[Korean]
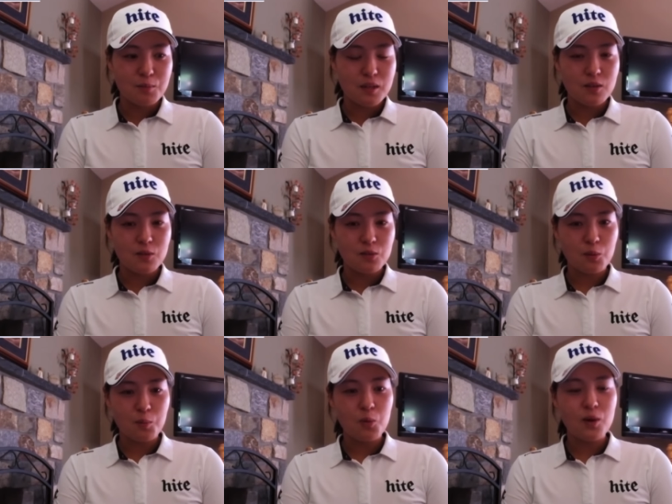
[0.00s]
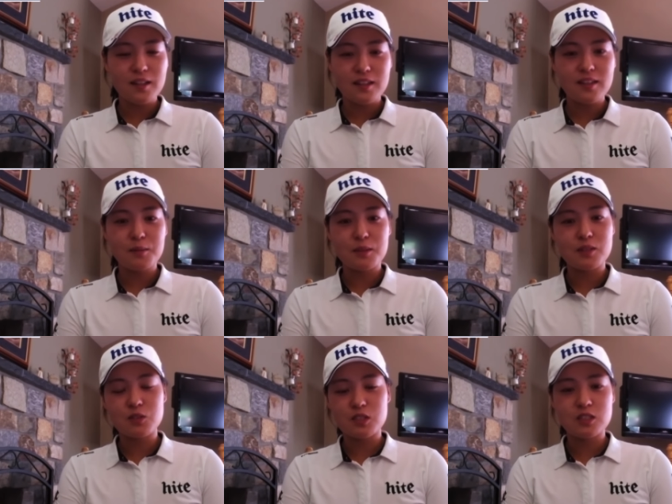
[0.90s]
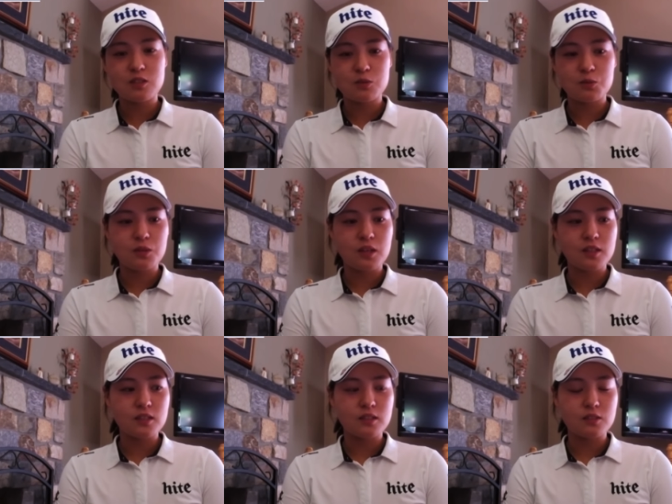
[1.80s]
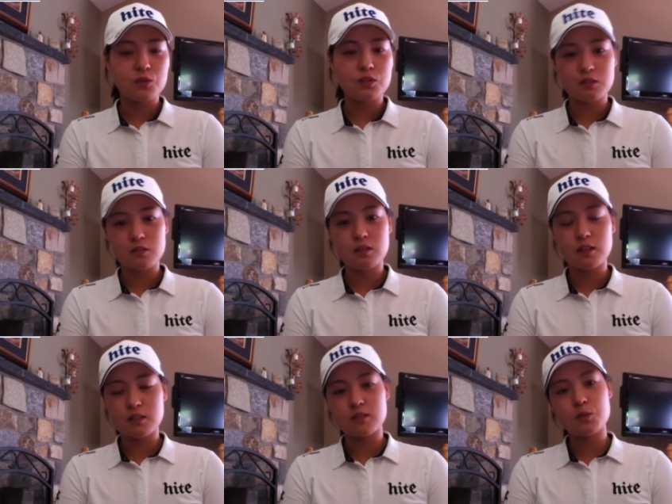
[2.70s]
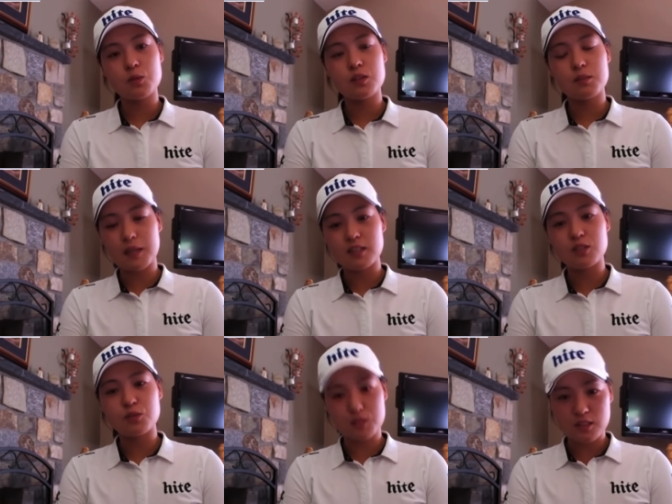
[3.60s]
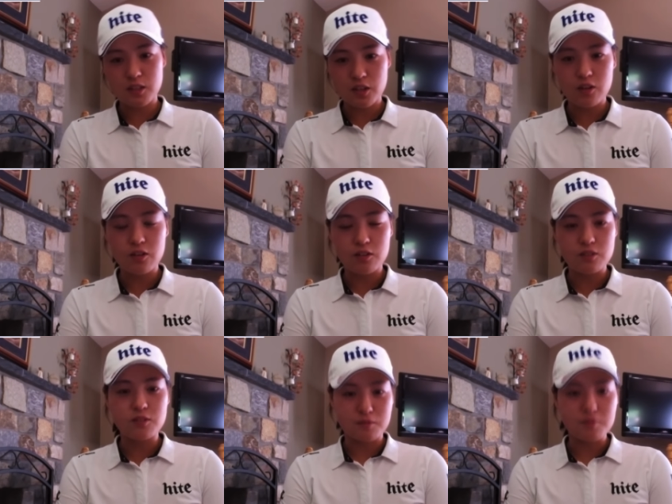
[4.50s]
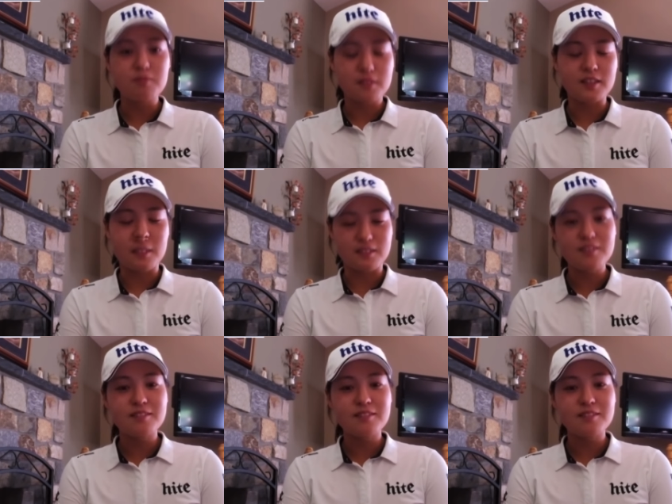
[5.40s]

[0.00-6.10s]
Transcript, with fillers: 막 어, 덤보 화이팅 막 이런 식으로 굉장히 응원하는 소리를 많이 듣고 있어요. 네.